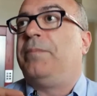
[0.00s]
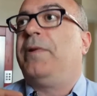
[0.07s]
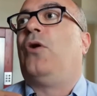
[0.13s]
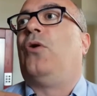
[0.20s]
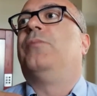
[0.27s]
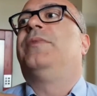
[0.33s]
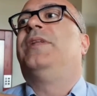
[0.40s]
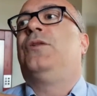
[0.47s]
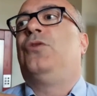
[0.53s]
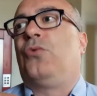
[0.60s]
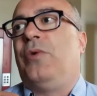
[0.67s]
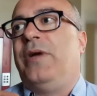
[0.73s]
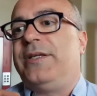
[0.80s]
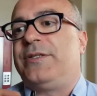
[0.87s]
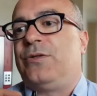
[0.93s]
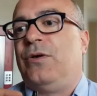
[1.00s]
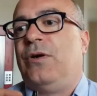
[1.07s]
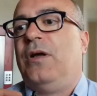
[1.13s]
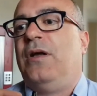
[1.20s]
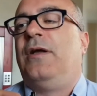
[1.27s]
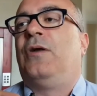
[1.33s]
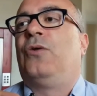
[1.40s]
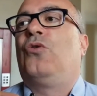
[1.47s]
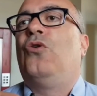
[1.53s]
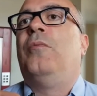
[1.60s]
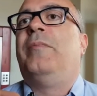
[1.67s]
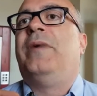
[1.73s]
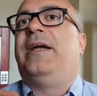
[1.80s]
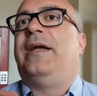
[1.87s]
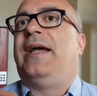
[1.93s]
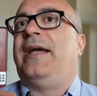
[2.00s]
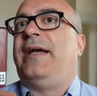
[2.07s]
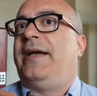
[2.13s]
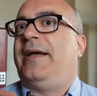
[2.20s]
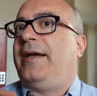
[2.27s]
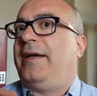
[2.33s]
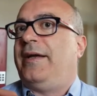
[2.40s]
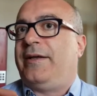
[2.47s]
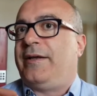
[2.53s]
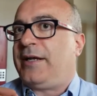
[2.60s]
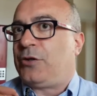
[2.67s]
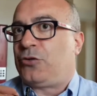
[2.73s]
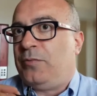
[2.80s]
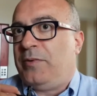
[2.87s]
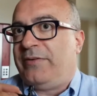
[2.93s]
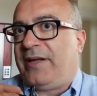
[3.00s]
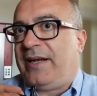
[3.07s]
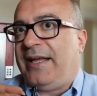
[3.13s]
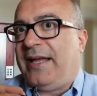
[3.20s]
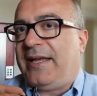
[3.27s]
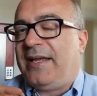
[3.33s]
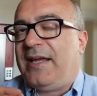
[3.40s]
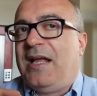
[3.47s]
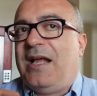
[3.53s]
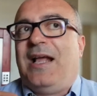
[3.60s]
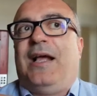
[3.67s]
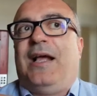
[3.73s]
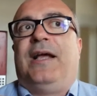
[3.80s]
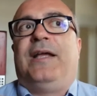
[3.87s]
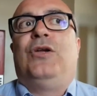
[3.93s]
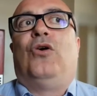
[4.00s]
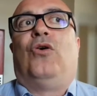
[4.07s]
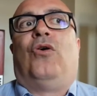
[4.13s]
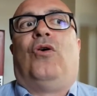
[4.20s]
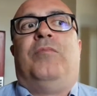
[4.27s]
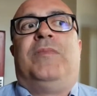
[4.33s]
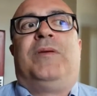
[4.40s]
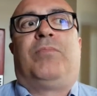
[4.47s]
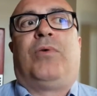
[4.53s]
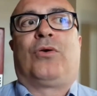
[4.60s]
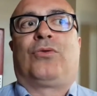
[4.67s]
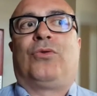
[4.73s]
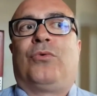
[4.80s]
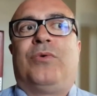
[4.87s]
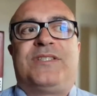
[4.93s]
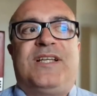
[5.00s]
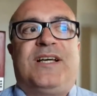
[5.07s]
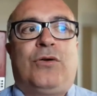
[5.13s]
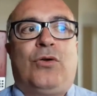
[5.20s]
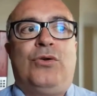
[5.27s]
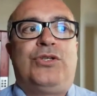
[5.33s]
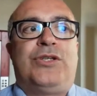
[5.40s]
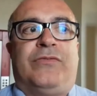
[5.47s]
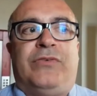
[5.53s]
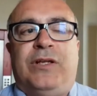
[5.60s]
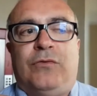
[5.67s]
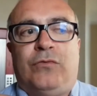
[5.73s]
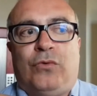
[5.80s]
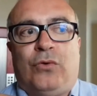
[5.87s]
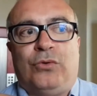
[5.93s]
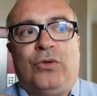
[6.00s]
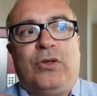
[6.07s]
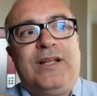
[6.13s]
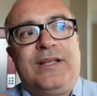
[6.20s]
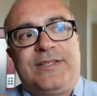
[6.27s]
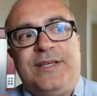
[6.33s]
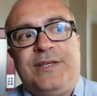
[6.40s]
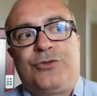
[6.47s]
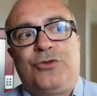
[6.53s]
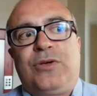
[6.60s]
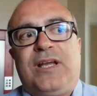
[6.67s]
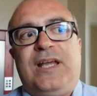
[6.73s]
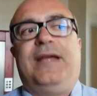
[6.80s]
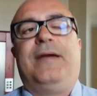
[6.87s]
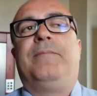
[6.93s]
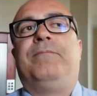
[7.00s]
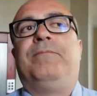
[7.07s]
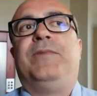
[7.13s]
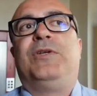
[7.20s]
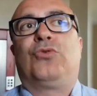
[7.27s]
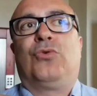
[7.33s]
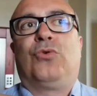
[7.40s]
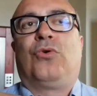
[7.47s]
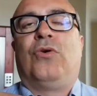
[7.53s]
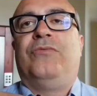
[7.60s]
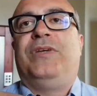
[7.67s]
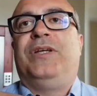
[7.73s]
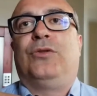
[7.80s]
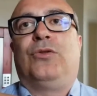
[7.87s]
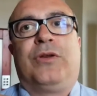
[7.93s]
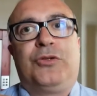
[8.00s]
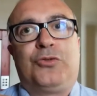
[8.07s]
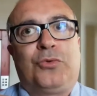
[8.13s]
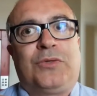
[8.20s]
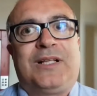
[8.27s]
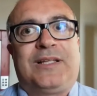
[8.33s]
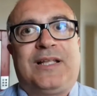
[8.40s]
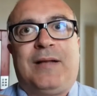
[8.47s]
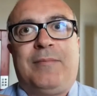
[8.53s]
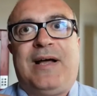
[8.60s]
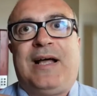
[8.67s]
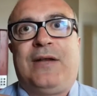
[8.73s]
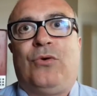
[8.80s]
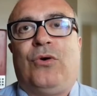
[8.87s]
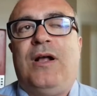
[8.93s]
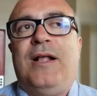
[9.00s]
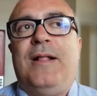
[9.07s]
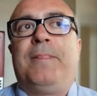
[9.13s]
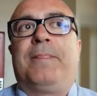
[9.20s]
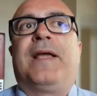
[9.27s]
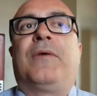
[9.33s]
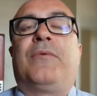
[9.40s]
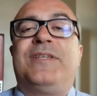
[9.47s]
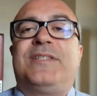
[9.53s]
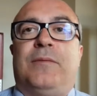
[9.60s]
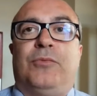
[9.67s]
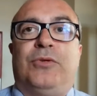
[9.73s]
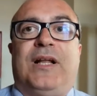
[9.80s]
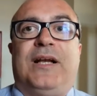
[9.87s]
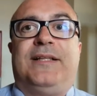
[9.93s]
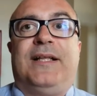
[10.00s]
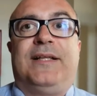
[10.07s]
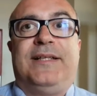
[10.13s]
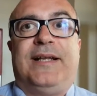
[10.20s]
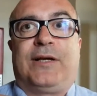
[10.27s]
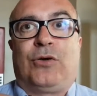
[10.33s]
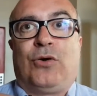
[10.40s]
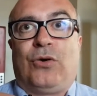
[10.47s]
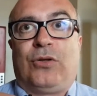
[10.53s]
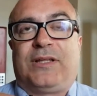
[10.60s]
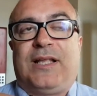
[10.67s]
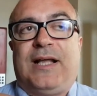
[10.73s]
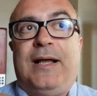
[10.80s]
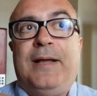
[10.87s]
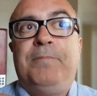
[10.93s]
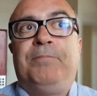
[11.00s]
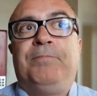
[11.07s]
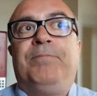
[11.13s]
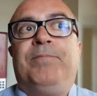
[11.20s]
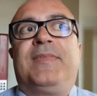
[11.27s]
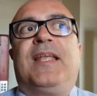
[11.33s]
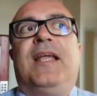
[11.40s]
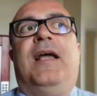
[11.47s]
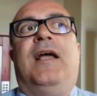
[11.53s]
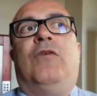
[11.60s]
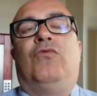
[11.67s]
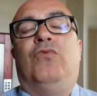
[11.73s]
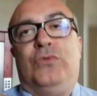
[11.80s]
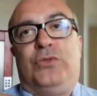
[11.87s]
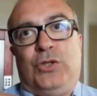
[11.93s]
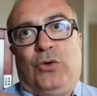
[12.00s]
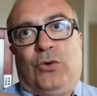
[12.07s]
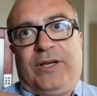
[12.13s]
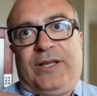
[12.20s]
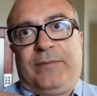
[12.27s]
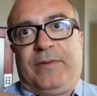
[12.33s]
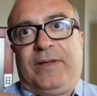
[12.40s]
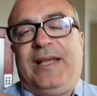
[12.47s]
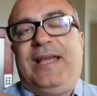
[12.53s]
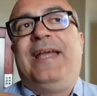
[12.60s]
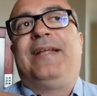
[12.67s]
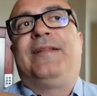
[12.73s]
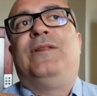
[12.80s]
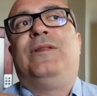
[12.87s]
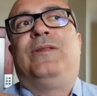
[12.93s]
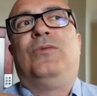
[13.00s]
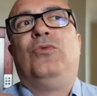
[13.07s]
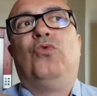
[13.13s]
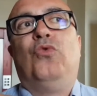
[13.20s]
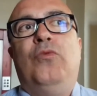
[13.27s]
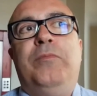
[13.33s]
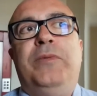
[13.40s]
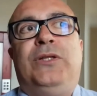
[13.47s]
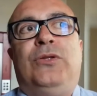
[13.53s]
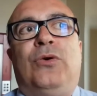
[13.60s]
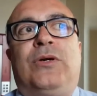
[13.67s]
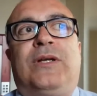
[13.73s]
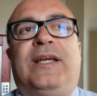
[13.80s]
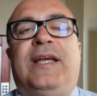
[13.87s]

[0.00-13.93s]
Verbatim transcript: Però detto questo, come riassumeva lei, io mi porto questa croce fino in fondo, nel senso che mi sono convinto, risultati alla mano, che questa modalità di raccolta funzioni e dubito